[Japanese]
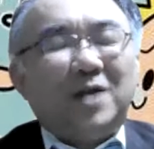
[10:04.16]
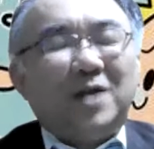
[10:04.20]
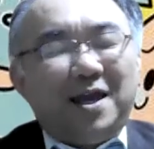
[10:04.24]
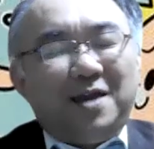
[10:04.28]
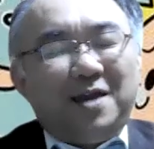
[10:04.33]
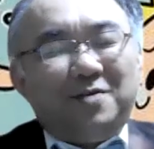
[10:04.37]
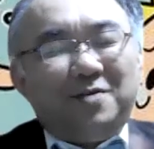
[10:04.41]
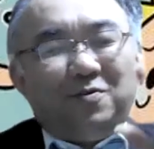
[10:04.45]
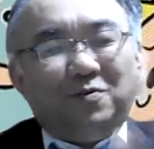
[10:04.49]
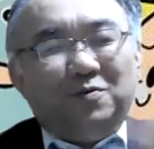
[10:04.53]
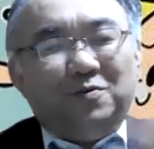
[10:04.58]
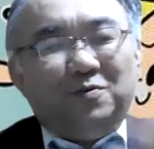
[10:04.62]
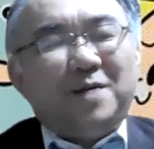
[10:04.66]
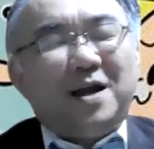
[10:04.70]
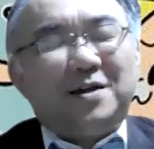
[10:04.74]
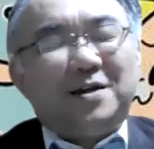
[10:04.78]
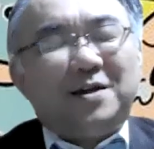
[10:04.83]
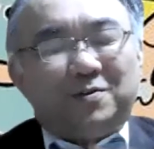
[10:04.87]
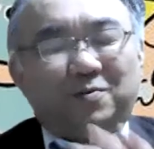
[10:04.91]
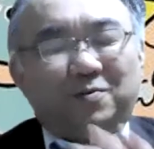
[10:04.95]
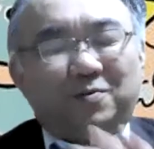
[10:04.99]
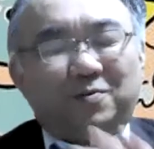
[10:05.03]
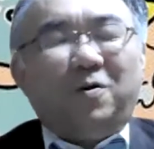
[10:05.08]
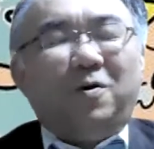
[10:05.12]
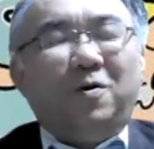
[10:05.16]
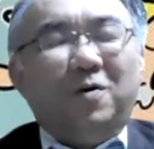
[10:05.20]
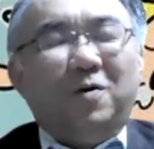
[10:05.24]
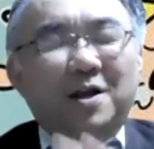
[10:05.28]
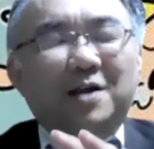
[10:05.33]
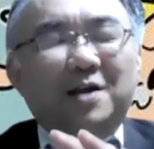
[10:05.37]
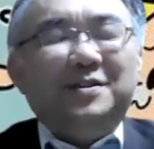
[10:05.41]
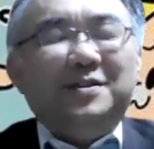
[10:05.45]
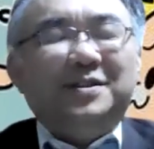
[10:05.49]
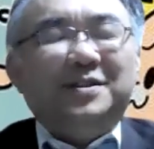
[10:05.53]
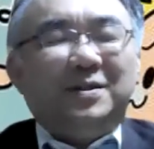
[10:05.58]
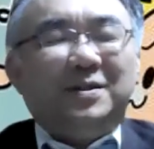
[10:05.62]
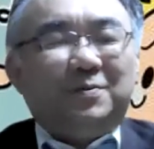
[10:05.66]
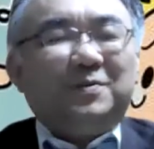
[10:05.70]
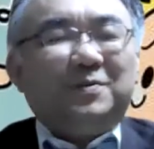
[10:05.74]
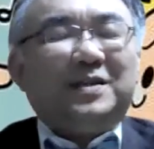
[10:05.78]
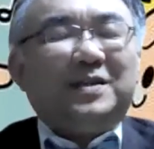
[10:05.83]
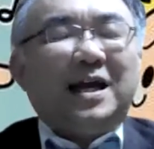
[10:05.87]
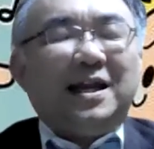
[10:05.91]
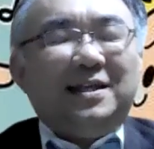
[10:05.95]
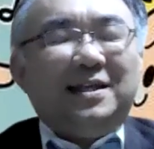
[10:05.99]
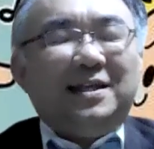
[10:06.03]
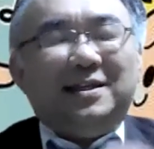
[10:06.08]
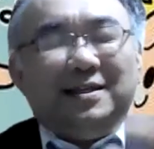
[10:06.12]
こら辺をうまくこう自分
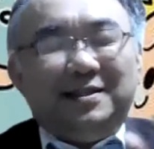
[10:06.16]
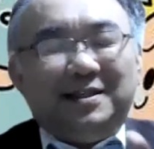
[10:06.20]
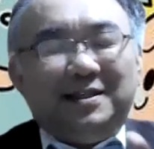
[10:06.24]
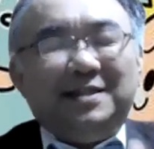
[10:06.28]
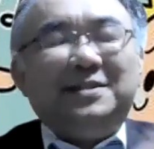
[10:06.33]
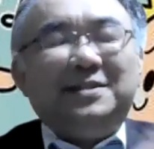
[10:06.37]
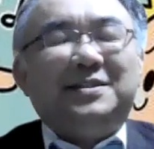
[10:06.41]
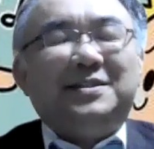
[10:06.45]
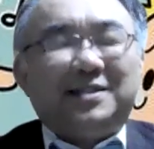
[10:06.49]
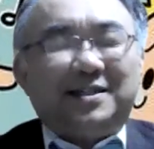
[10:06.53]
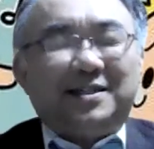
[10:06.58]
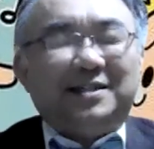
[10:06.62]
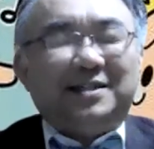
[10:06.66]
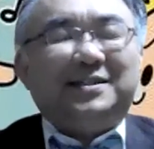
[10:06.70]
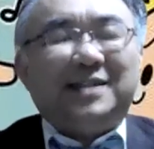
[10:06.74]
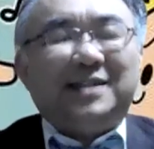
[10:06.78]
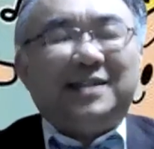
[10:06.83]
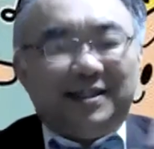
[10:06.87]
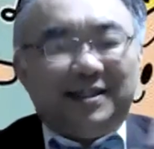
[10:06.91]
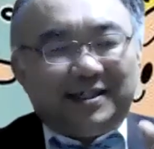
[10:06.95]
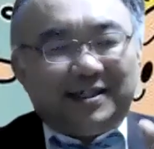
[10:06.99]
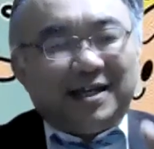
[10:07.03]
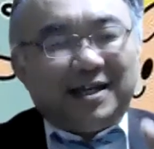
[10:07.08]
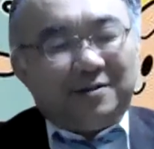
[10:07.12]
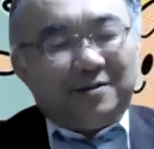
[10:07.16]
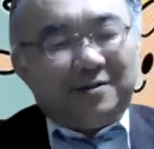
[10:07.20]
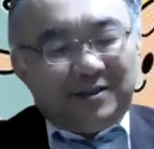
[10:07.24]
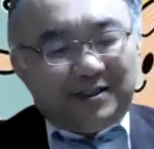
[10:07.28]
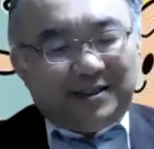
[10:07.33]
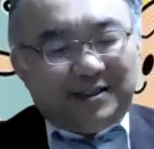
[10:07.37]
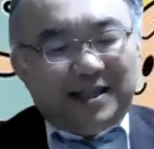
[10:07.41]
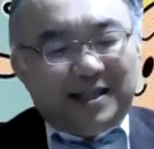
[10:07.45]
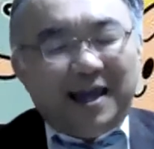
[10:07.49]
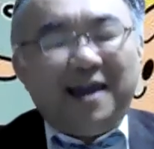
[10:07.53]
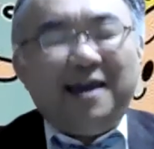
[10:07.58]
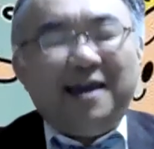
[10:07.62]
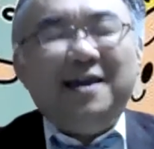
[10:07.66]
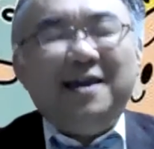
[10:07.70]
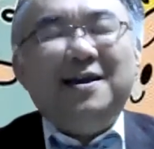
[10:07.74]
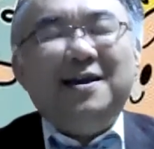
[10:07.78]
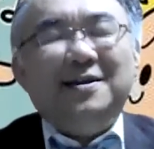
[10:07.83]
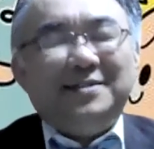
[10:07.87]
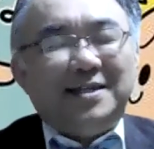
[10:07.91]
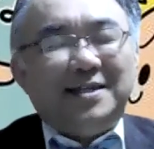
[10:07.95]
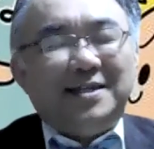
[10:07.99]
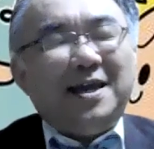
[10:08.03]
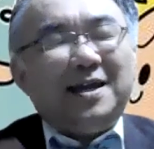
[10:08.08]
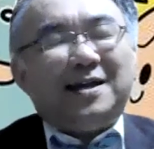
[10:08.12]
なりに認識して自覚して
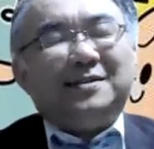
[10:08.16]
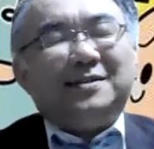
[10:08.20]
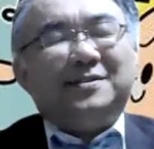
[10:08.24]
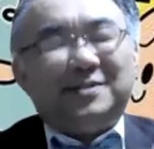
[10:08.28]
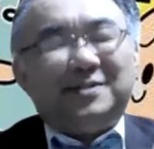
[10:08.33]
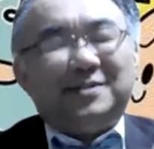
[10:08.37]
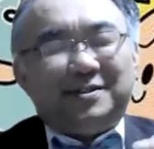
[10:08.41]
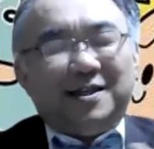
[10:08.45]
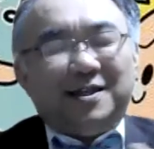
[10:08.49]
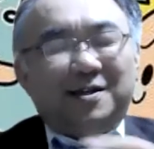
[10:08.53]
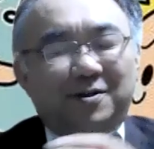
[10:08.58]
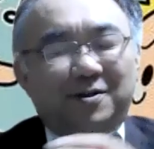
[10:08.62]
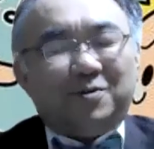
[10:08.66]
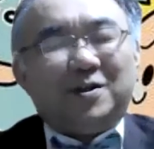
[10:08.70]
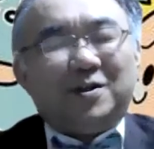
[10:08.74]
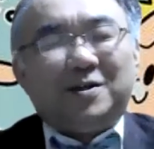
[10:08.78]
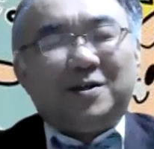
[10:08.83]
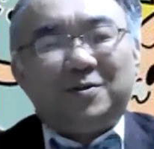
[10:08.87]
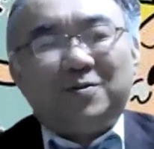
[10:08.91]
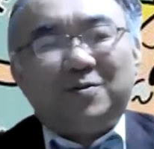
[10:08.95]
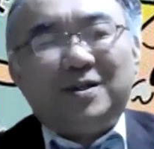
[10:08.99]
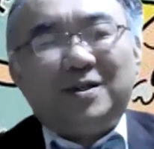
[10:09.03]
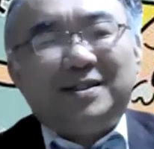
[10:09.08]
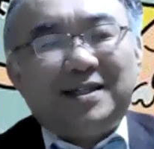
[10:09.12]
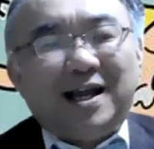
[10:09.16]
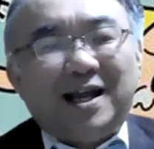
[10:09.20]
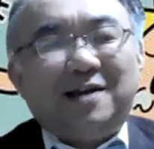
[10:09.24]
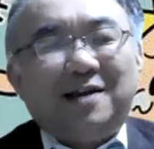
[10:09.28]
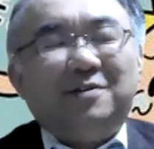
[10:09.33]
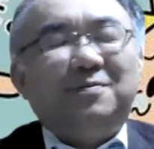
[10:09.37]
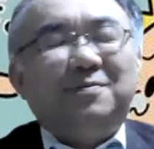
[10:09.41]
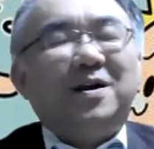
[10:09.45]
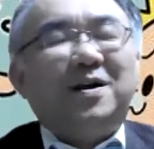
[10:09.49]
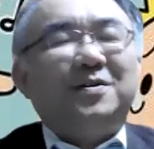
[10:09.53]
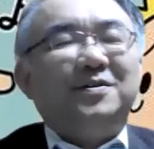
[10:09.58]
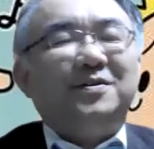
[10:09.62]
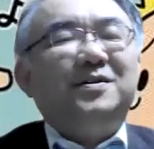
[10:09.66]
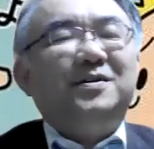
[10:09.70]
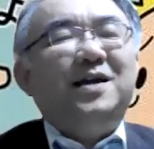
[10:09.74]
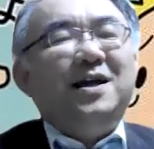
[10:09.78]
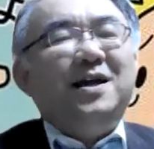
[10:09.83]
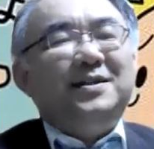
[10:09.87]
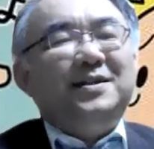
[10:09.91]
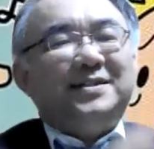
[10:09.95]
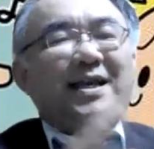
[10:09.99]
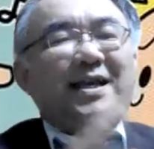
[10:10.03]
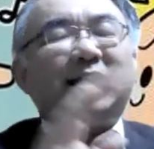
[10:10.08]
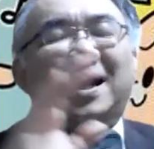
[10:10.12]
生活しているような人たちがうまく
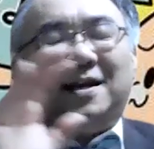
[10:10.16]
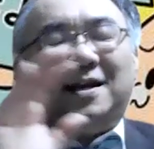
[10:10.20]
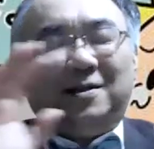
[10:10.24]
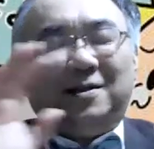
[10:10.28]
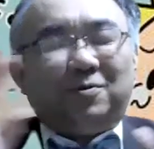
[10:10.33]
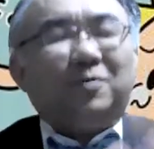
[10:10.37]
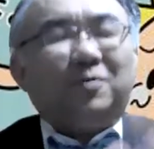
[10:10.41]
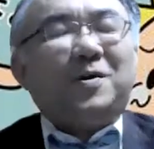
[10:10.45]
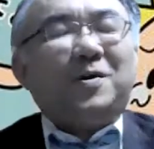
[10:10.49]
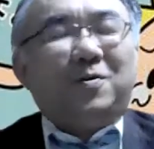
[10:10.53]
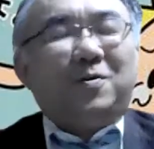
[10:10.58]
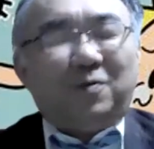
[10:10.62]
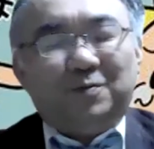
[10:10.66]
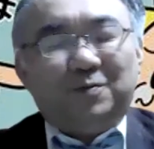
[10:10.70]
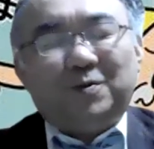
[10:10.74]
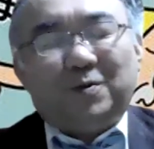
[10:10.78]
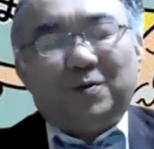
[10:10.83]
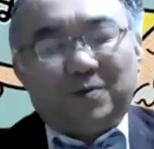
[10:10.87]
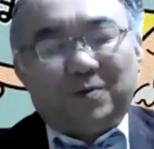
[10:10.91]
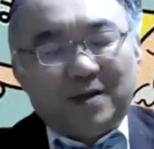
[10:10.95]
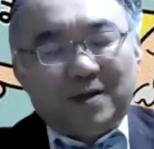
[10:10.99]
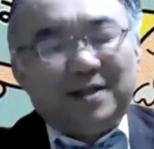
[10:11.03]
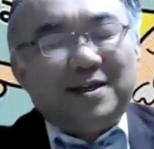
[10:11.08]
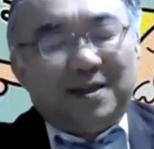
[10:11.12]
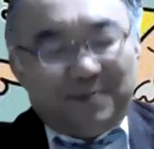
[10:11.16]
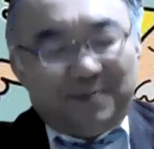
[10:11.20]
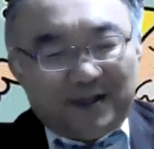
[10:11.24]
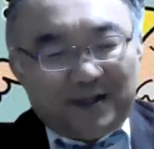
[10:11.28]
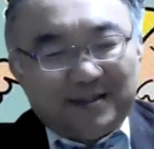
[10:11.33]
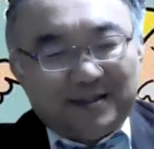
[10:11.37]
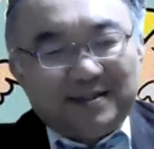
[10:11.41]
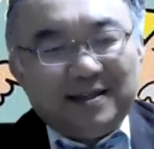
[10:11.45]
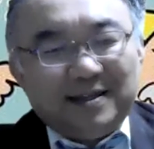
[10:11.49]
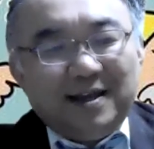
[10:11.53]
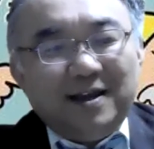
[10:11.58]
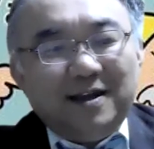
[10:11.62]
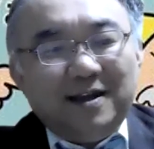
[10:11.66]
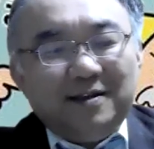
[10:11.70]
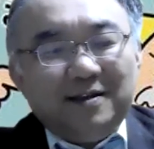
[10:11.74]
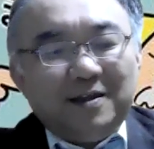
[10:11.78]
社会に溶け込むことができます。